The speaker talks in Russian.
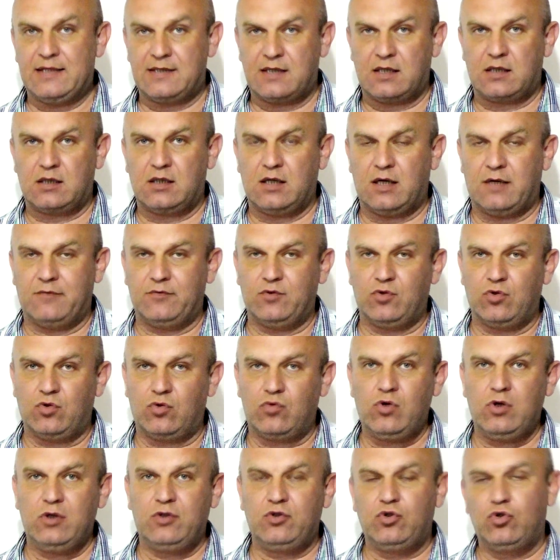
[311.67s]
за главную
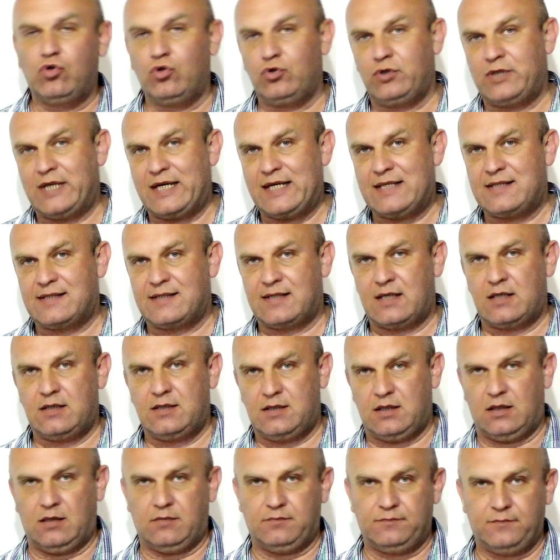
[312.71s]
роль до
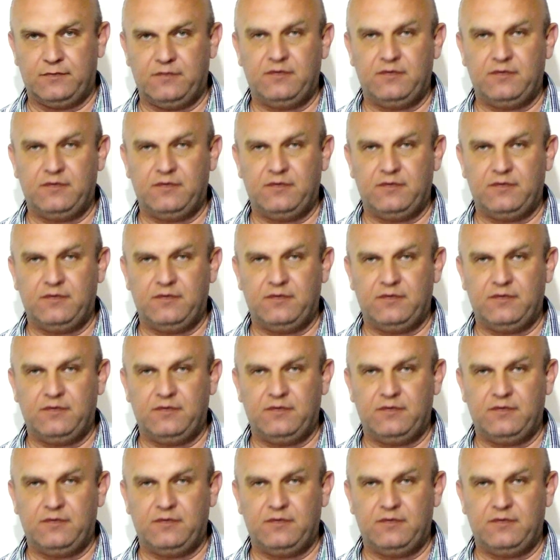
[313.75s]
30.